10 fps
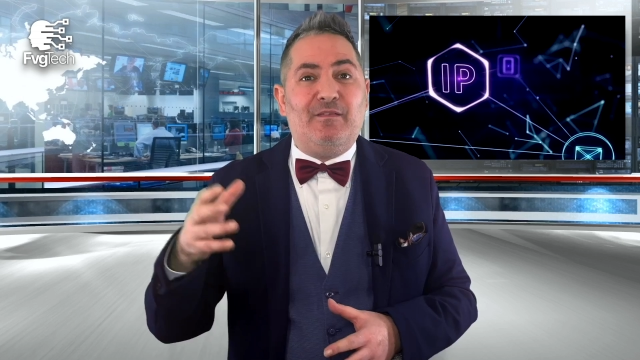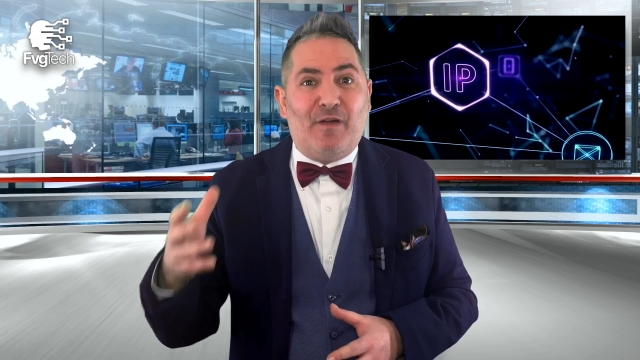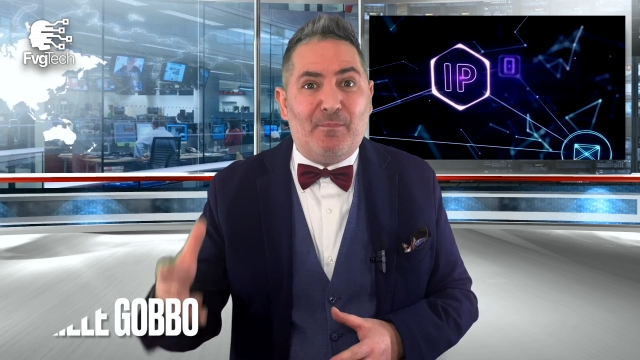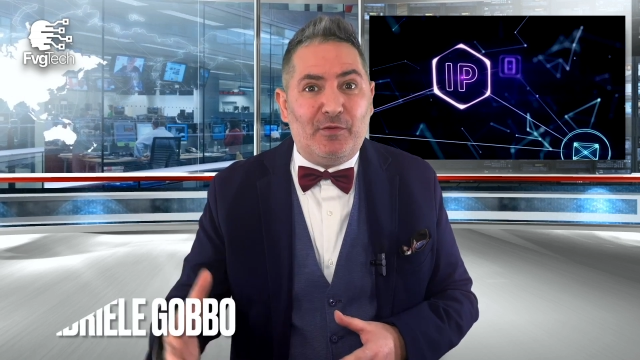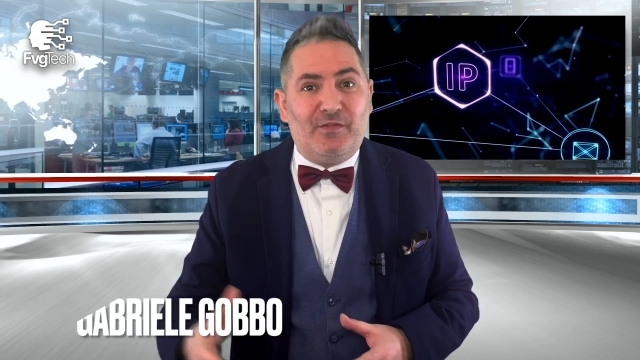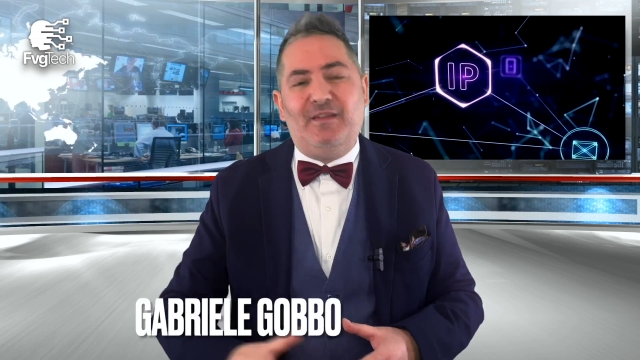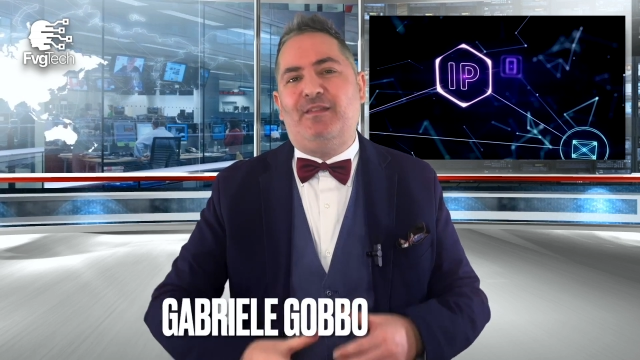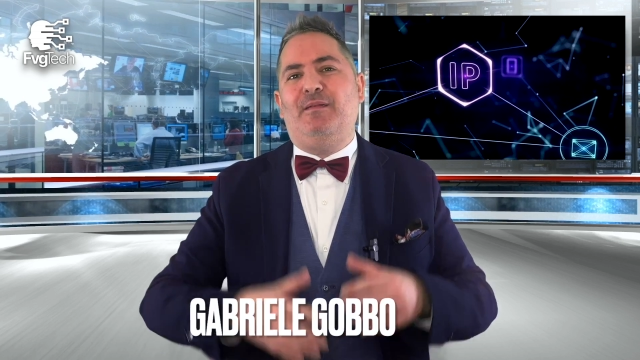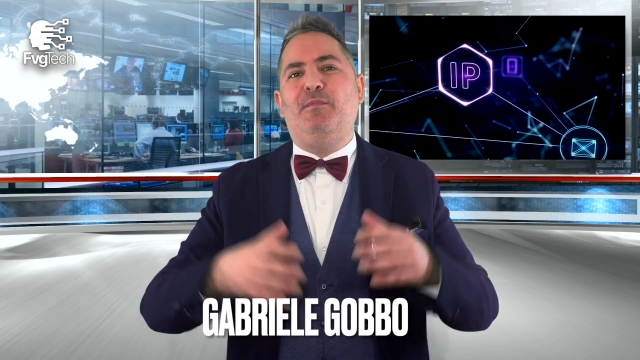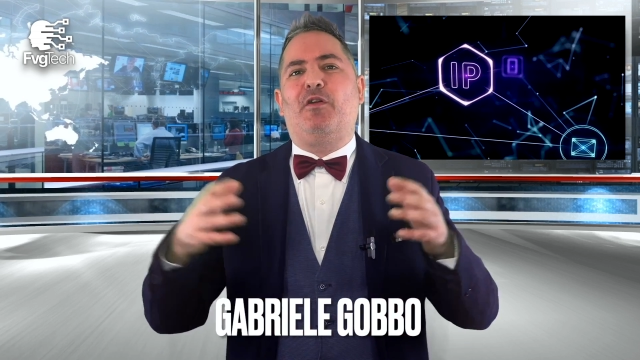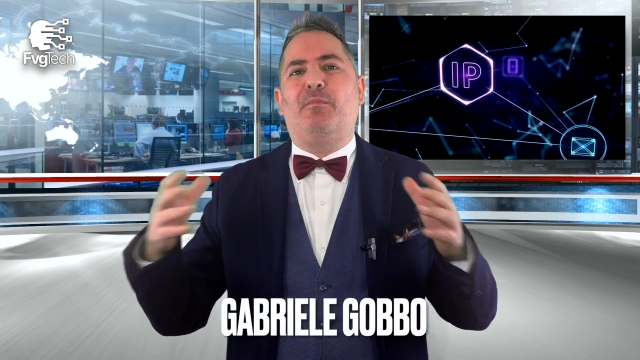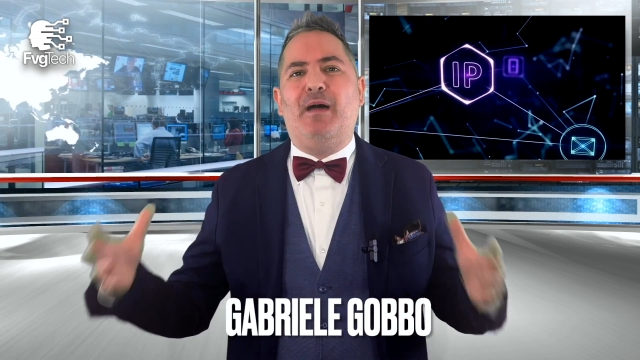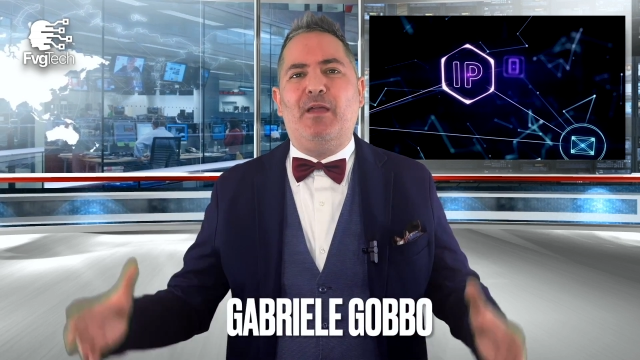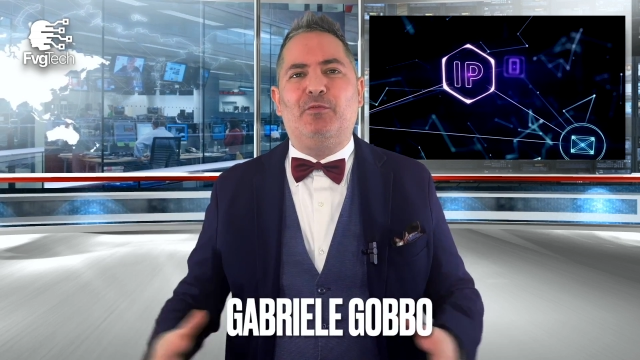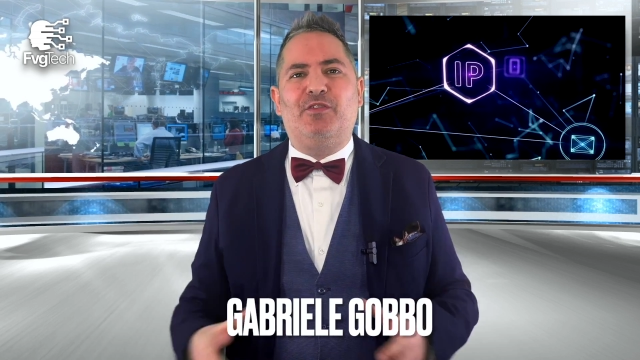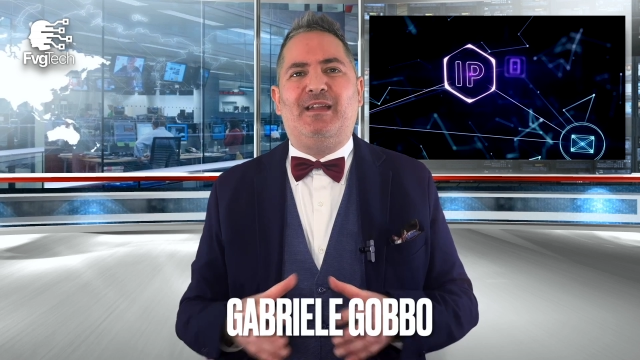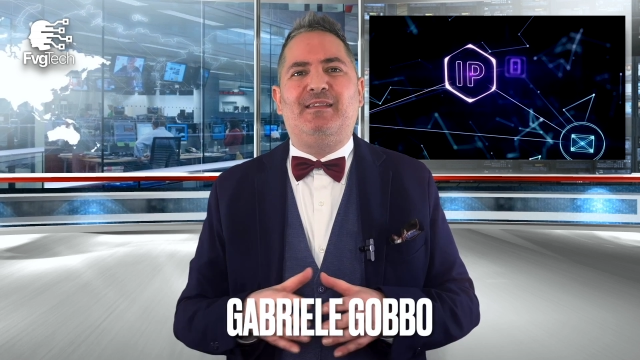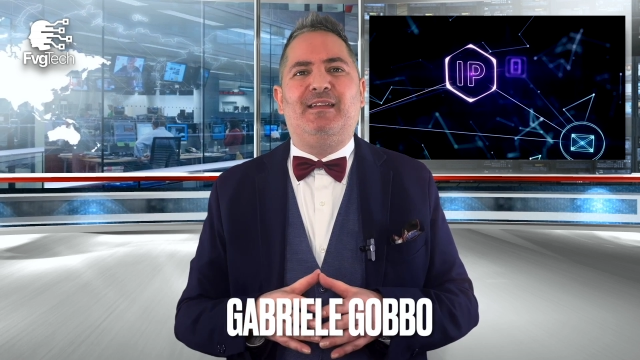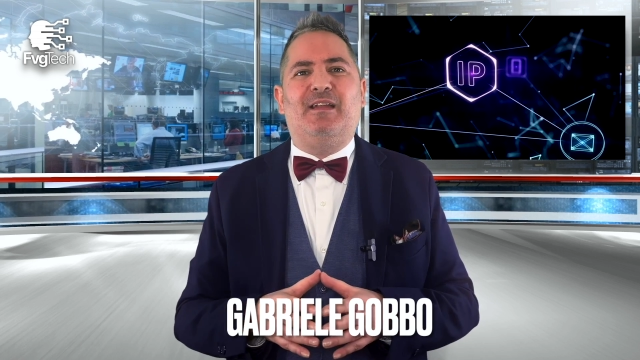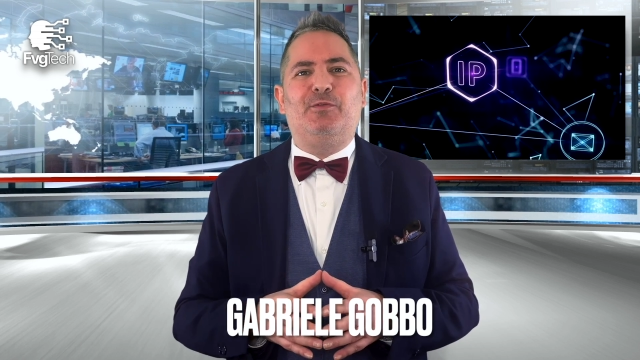famosissimi ormai
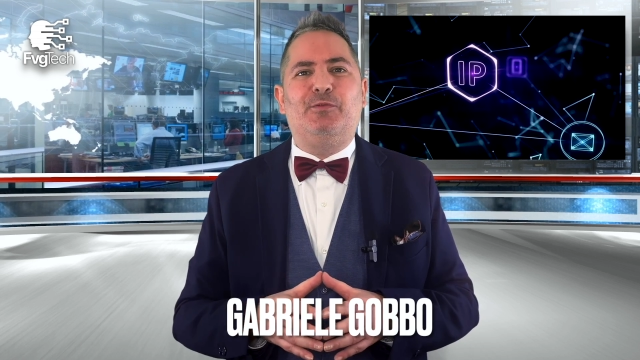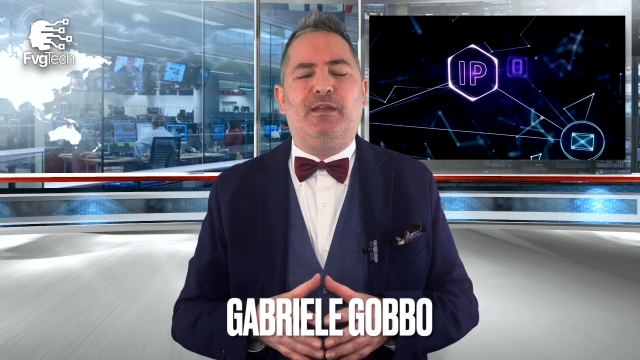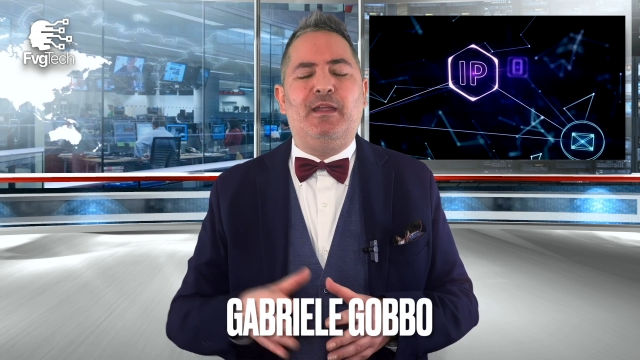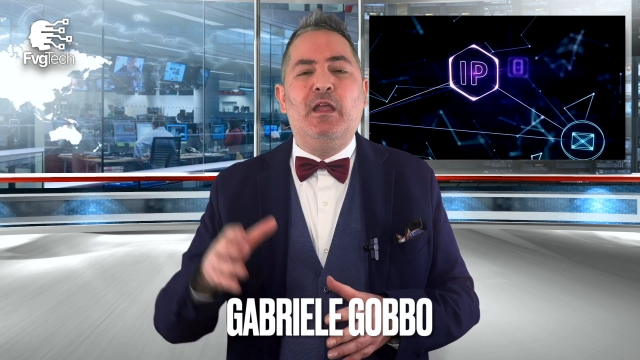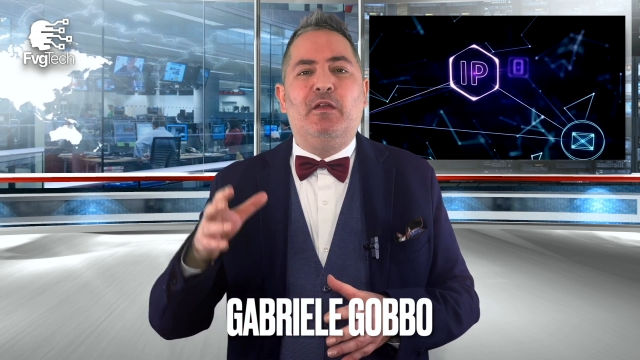usati da tutti